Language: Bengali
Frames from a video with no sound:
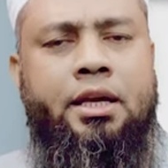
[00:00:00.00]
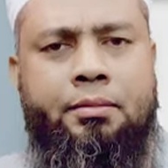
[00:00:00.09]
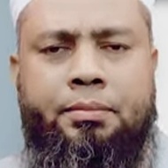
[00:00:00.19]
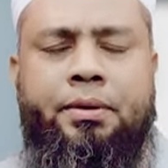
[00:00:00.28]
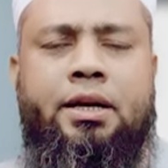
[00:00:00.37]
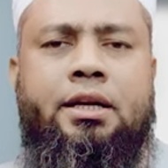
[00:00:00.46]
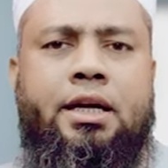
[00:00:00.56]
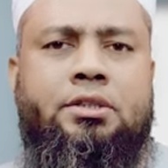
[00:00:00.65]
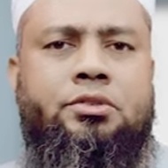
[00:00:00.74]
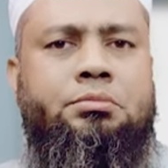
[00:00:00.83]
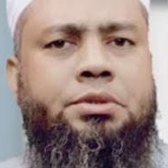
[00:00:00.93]
এ ব্যাপারে
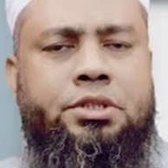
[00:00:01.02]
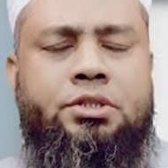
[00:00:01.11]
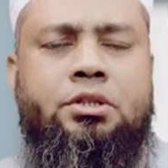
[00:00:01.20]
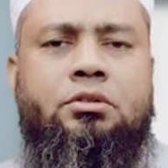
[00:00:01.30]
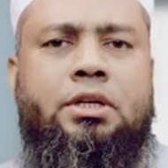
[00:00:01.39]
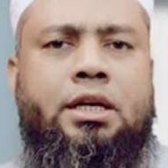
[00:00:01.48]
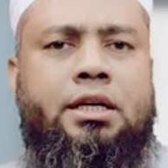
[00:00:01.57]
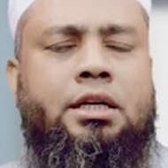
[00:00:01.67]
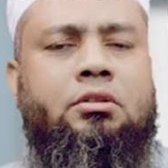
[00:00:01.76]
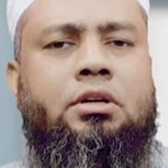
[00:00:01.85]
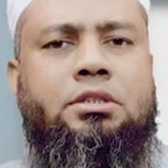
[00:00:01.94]
একজন বিশেষজ্ঞ নাক
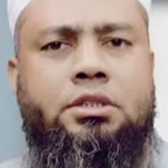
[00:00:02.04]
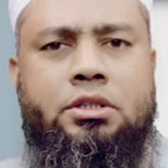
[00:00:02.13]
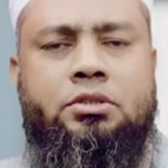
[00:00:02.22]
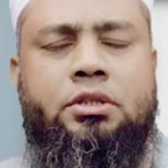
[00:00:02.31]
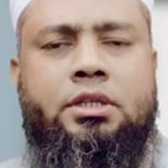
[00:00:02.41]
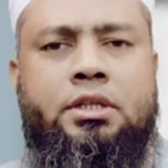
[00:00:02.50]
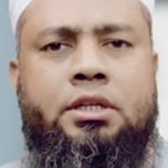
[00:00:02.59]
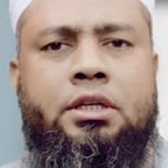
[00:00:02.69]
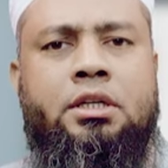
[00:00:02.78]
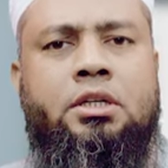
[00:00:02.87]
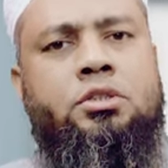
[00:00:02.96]
কান গলা চিকিৎসকই
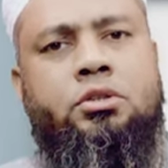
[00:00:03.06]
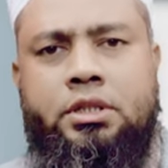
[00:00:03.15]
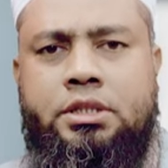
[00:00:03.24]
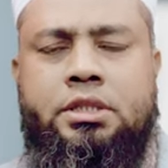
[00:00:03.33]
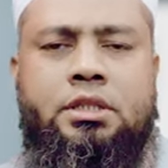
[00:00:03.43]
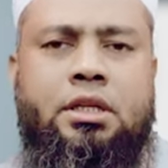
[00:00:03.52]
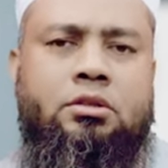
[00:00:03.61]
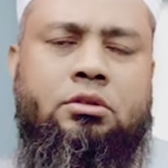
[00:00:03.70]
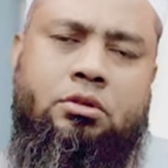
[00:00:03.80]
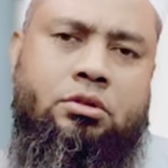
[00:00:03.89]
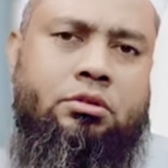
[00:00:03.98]
সঠিক সিদ্ধান্ত
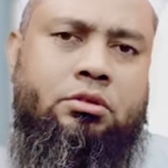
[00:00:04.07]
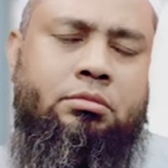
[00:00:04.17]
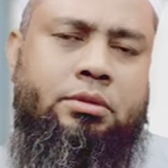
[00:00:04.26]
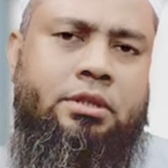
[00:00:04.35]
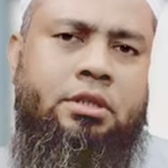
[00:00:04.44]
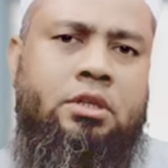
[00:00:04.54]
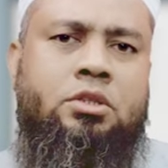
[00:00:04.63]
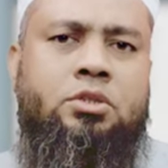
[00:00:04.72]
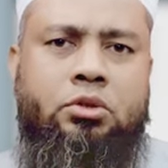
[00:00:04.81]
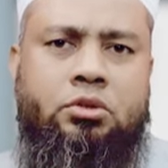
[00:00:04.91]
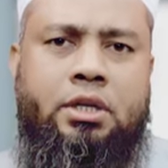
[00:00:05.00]
গ্রহণ করবেন
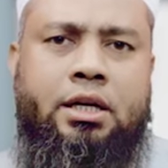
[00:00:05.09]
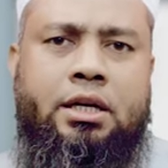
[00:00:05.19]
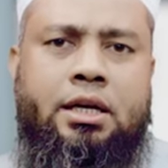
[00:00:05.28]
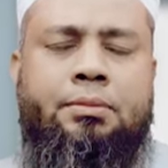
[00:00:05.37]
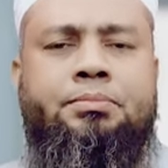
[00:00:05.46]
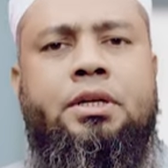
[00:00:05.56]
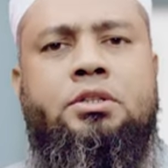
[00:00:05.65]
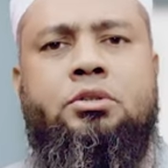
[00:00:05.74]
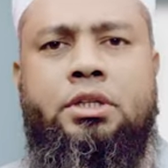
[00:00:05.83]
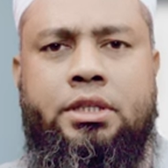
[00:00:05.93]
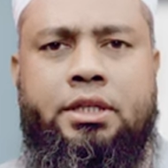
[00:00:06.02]
সুতরাং আপনার
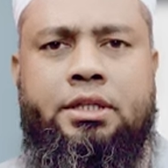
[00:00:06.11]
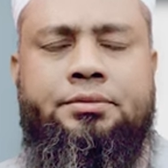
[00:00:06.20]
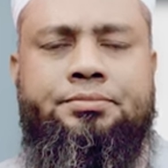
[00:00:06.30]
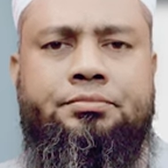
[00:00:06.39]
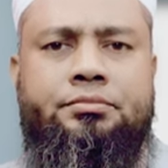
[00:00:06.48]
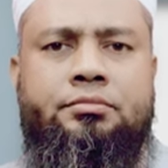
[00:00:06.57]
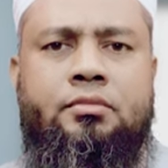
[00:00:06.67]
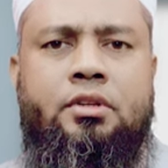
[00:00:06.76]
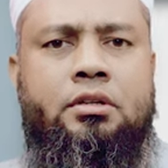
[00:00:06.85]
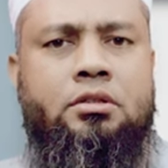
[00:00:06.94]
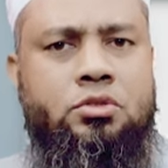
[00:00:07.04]
শরীরের
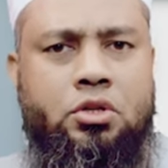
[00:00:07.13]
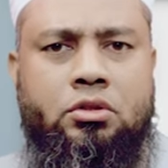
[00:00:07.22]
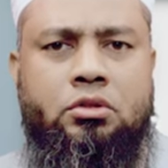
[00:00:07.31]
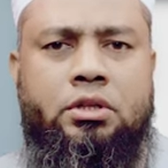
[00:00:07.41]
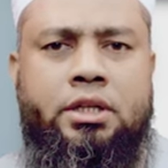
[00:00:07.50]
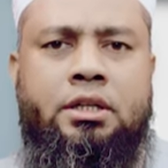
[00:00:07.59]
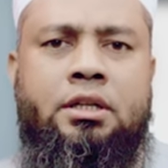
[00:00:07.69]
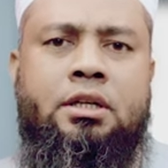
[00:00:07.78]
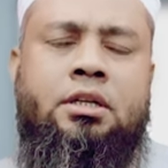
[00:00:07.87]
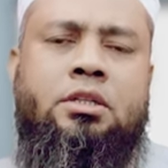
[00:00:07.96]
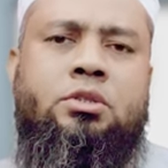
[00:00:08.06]
যত্ন নিন
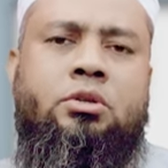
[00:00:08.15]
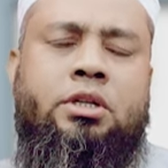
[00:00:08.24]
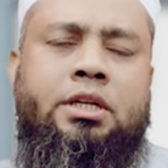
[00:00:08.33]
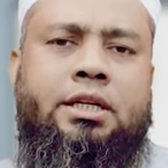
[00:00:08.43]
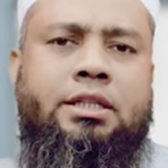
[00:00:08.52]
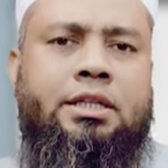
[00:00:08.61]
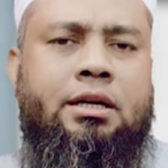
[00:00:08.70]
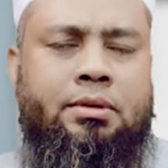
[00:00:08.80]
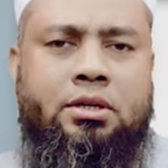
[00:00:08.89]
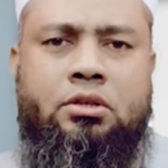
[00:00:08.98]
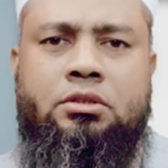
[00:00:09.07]
শরীর একটি
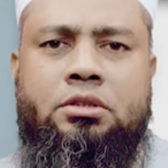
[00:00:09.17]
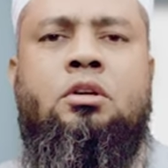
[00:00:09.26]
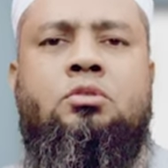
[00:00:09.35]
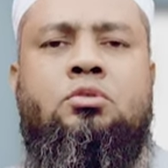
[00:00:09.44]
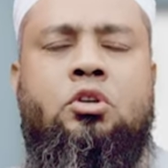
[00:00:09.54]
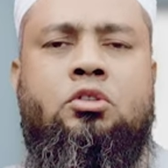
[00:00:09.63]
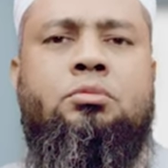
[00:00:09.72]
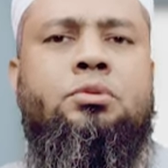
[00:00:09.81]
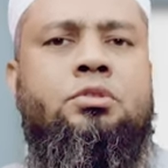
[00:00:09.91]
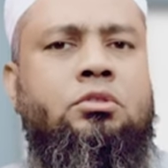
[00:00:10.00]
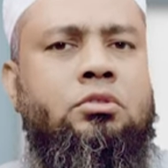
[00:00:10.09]
আমানত
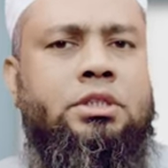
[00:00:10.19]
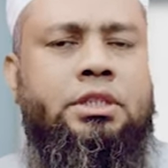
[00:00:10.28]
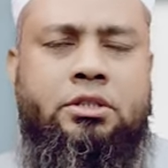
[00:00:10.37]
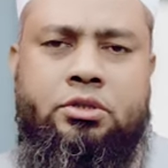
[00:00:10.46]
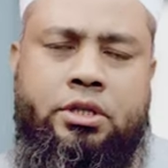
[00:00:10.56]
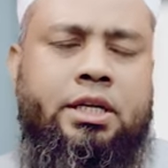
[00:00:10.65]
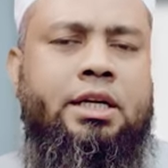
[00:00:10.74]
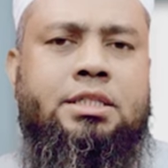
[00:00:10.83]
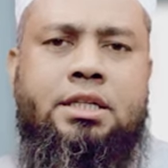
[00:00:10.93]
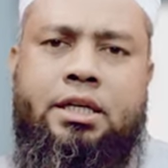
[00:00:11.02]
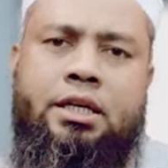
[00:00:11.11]
যথোপযুক্ত চিকিৎসকের
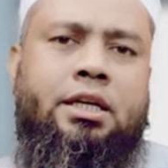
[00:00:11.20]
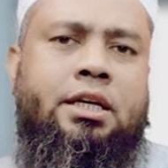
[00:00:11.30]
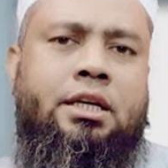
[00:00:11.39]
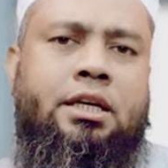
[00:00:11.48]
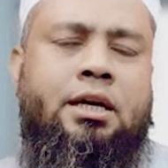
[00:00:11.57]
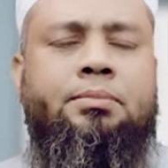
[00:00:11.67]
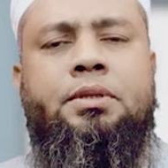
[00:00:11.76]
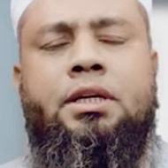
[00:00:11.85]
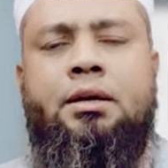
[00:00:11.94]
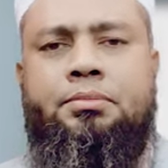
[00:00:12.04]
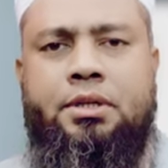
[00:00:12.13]
কাছে গিয়েই
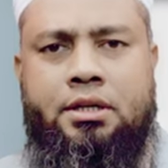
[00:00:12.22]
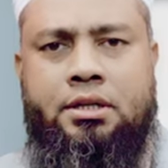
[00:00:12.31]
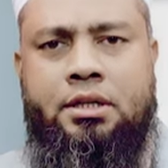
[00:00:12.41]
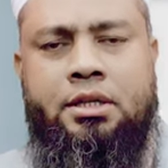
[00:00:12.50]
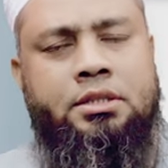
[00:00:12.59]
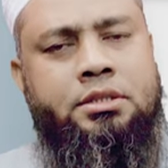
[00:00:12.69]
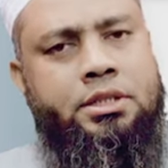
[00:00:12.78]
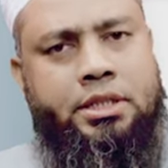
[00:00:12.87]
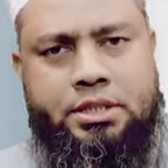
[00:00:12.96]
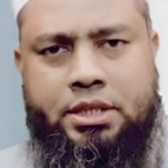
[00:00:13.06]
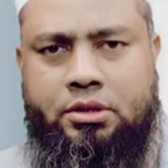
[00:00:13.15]
আপনি আপনার
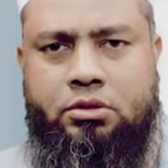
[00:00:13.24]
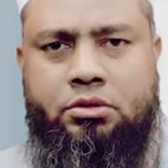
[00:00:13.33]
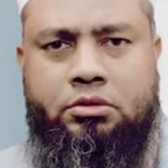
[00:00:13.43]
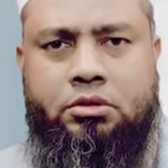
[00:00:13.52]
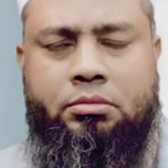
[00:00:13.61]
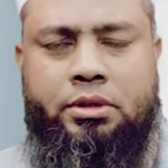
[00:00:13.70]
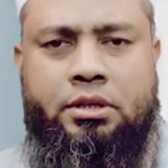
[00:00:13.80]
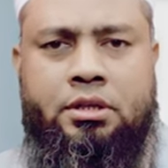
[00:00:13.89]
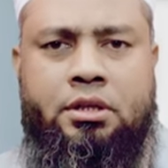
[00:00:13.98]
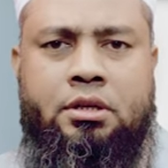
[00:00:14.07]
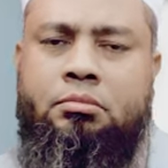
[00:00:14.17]
চিকিৎসা গ্রহণ করবেন
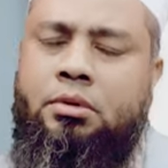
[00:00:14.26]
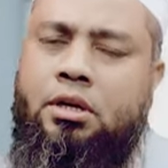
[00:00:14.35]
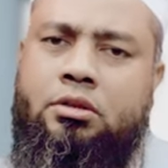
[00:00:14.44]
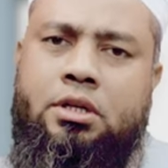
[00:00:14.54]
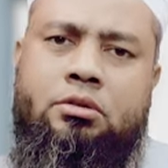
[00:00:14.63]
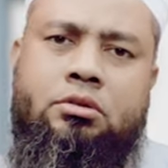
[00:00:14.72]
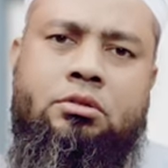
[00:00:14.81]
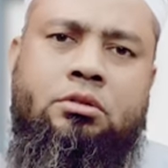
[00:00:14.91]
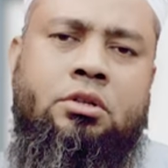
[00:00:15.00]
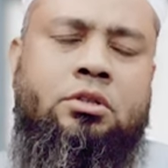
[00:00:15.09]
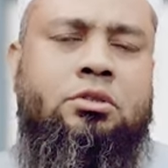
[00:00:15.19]
ভালো থাকুন
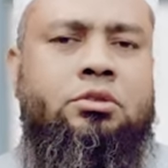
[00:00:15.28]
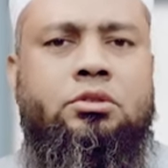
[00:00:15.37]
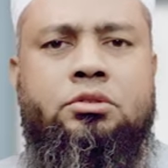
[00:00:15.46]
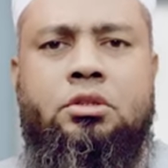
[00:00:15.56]
সুস্থ